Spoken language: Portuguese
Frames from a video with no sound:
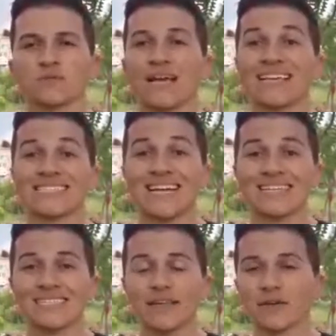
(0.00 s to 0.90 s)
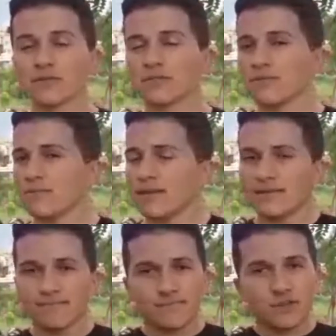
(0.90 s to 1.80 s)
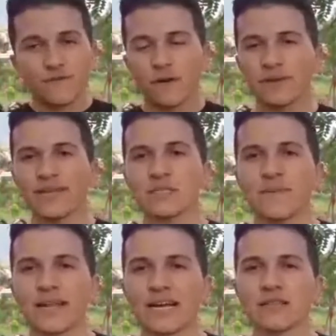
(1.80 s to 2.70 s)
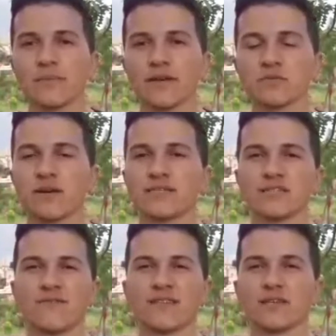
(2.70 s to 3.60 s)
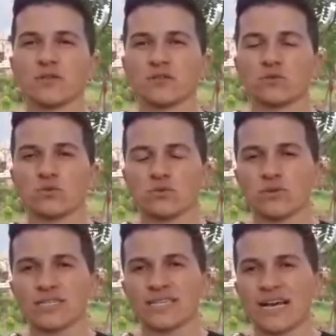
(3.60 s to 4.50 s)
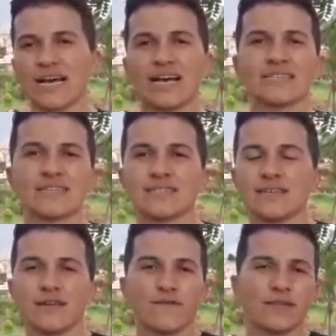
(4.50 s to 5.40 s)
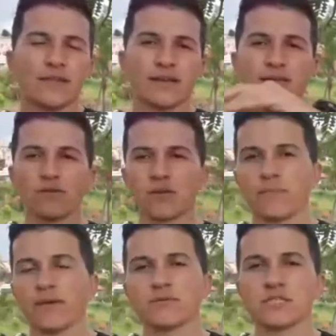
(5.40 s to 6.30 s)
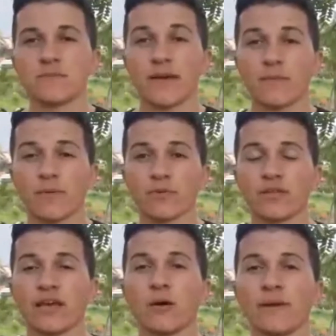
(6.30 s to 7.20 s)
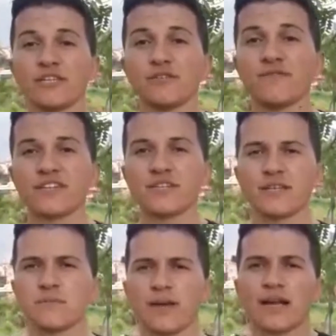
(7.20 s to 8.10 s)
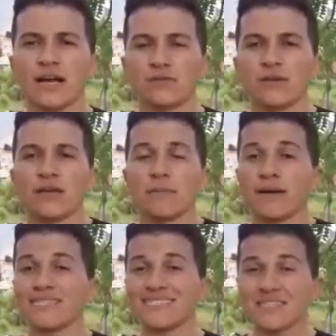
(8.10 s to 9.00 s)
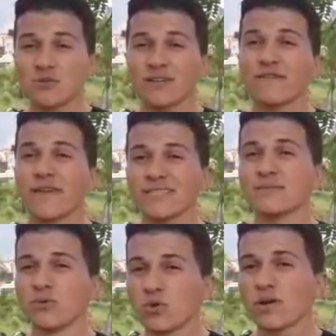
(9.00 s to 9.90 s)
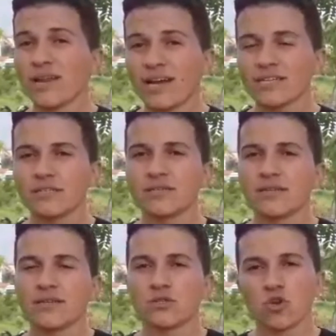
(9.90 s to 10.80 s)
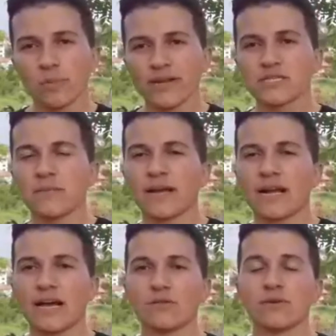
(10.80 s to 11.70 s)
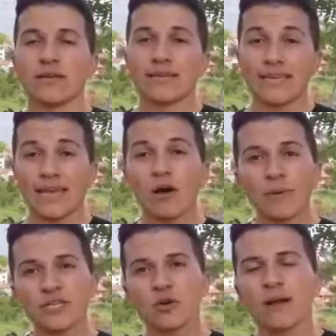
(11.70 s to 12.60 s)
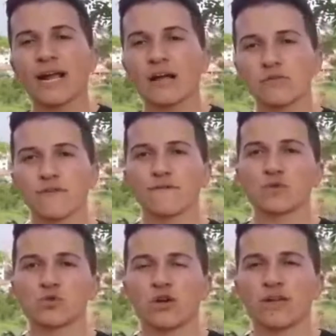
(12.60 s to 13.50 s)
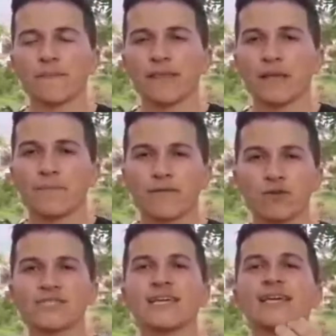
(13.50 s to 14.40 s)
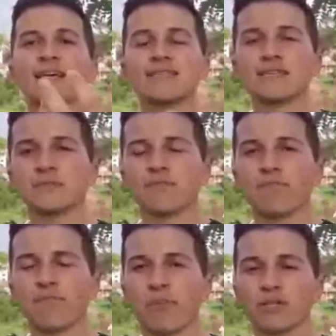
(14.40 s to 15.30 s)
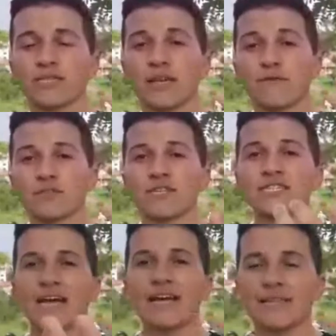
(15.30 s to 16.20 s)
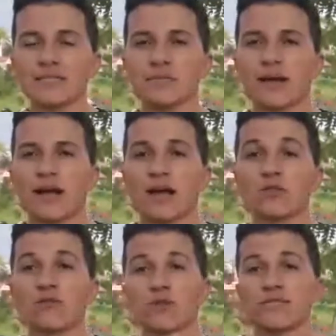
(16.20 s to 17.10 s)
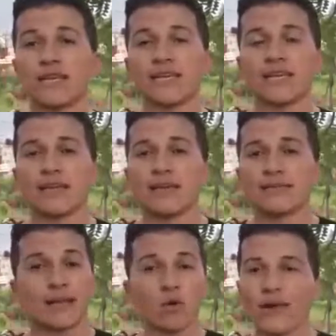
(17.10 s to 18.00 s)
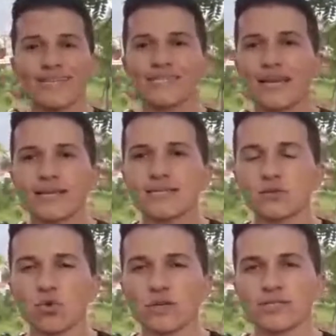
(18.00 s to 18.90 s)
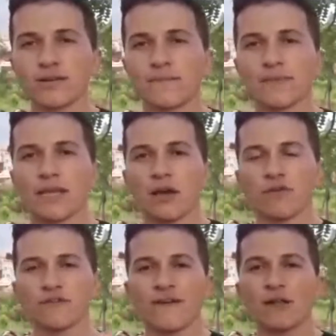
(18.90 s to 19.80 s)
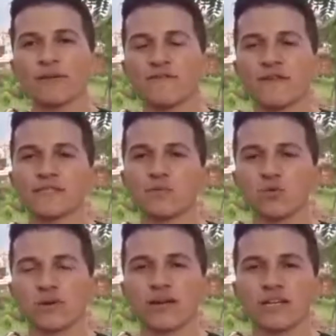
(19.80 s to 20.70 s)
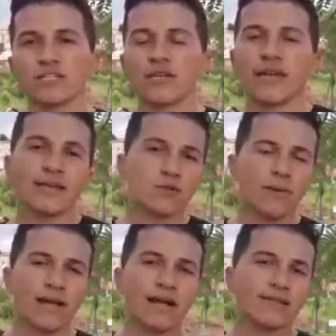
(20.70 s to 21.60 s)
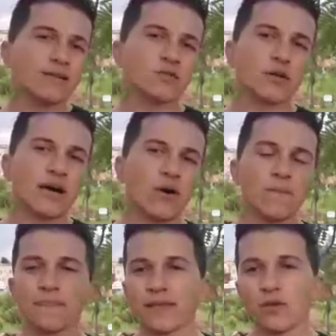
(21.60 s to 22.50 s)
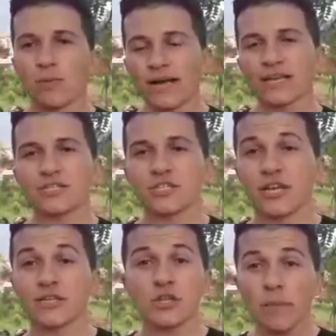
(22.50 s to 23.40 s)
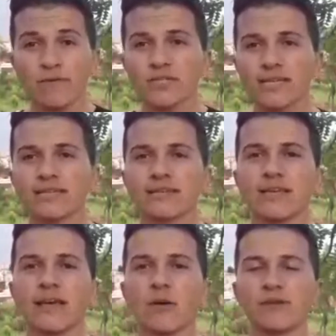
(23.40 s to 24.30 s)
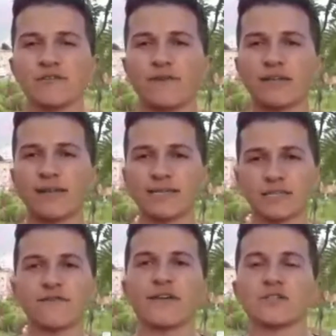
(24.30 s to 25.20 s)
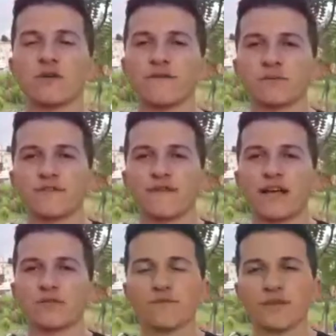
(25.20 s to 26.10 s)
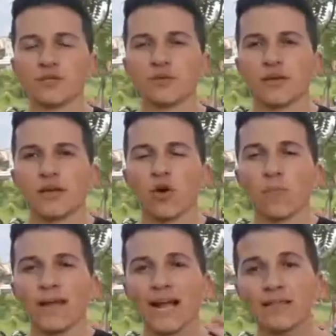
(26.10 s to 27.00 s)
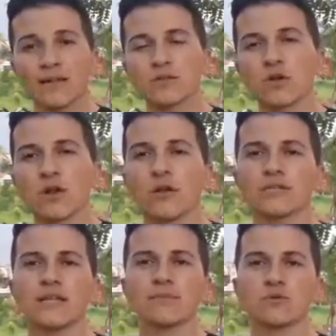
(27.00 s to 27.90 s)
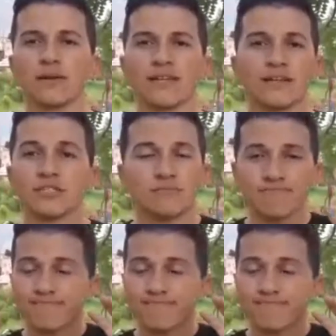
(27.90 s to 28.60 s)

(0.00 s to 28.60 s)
gastar dinheiro de forma inesperada mesmo, às vezes vender suas, suas casas, vendendo aquilo que menos espera para poder realmente investir nesse mercado. Mas existe uma diferença muito grande sobre esse mercado, que realmente é um mercado que funciona. E para você que às vezes Pode ser que você já é desse mercado, você que está conhecendo essa indústria. Eu vou te falar uma diferença muito grande entre o mercado tradicional e o marketing de rede, só para você entender realmente de fato essa diferença conforme te falado do vídeo. O mercado tradicional nós temos uma grande